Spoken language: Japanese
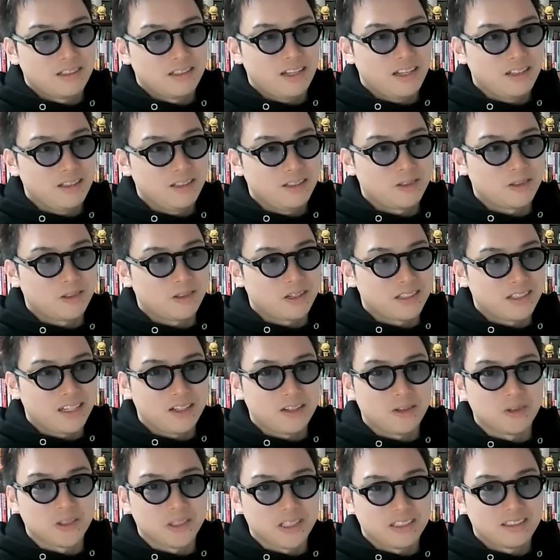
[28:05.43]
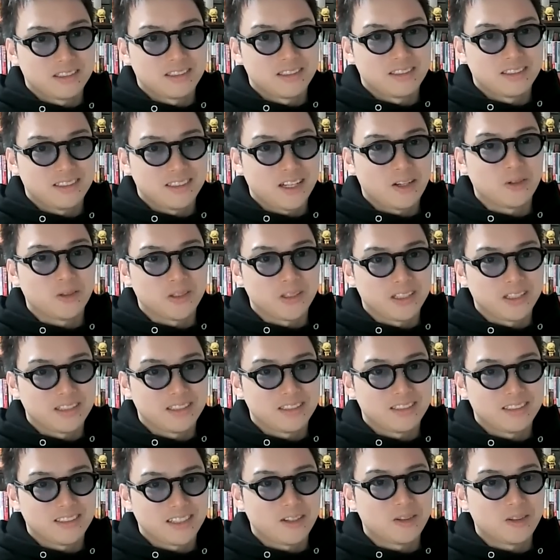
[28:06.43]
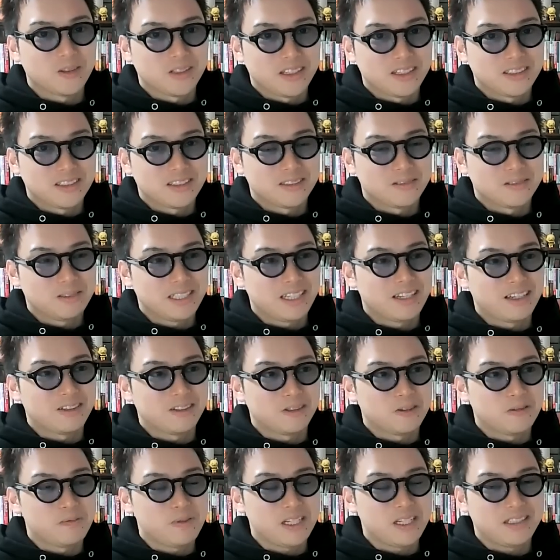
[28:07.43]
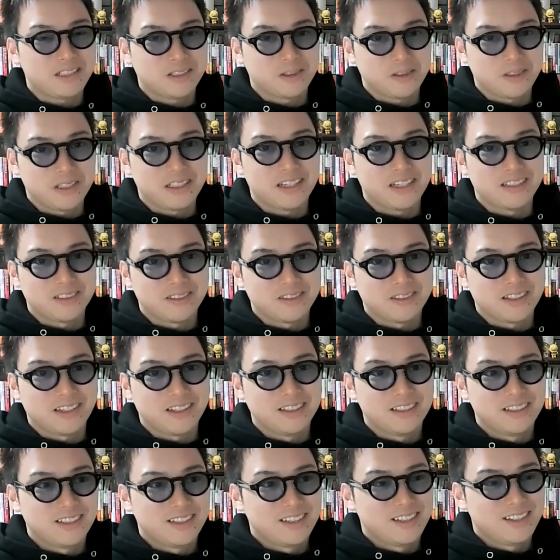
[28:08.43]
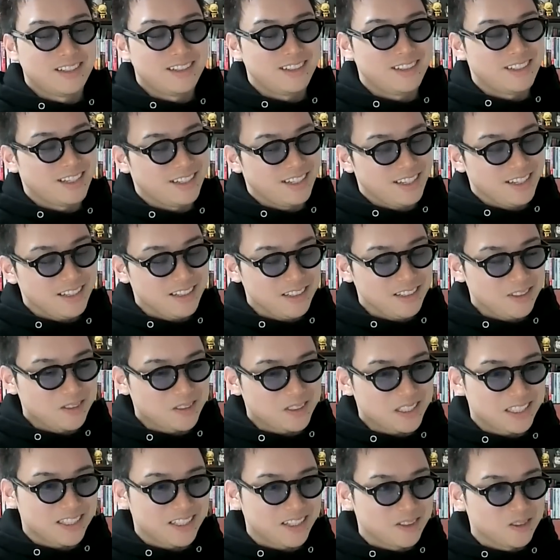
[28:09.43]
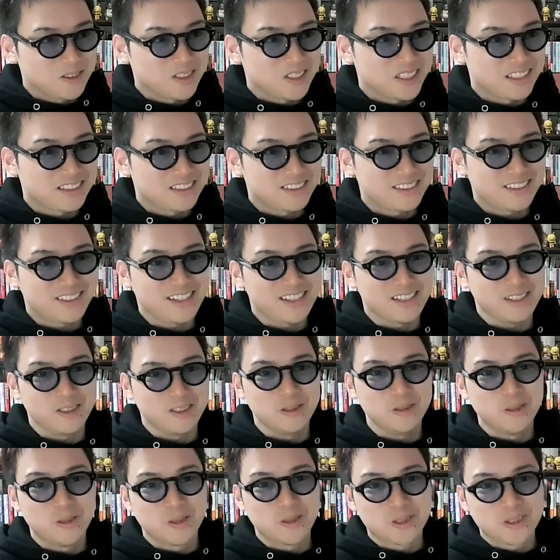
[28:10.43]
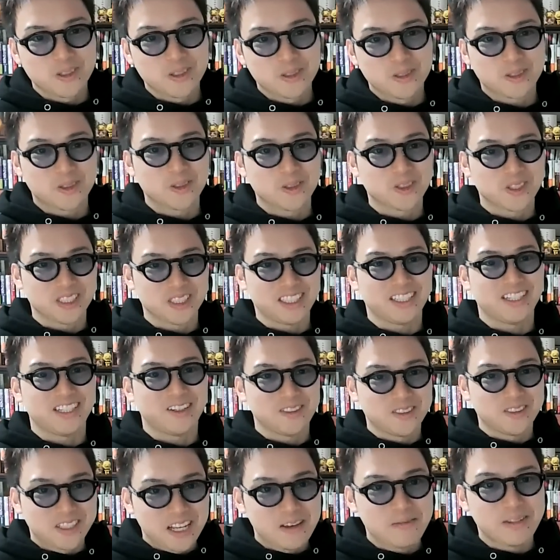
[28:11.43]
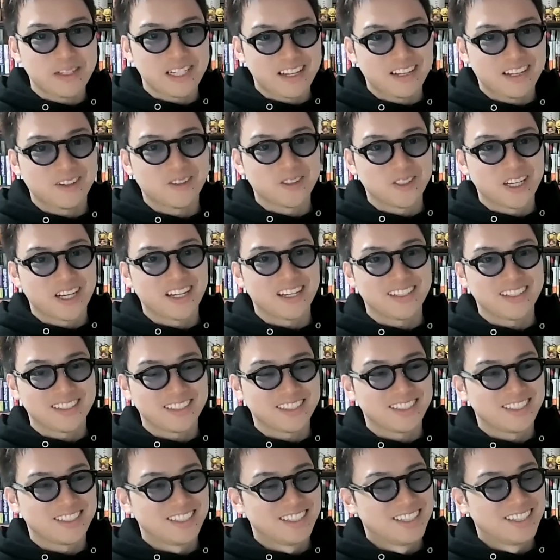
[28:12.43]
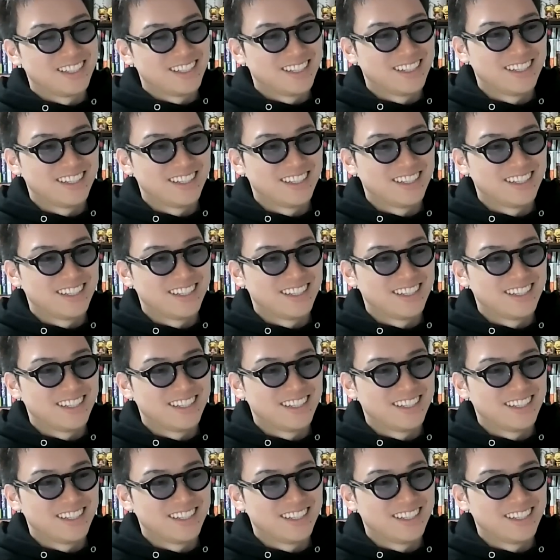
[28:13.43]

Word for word: なんとかなのです、なのです、なのです、みたいなのをめっちゃ繰り返すとか、いや、なんとかなのですって言うほどのことじゃなくないみたいな、この話。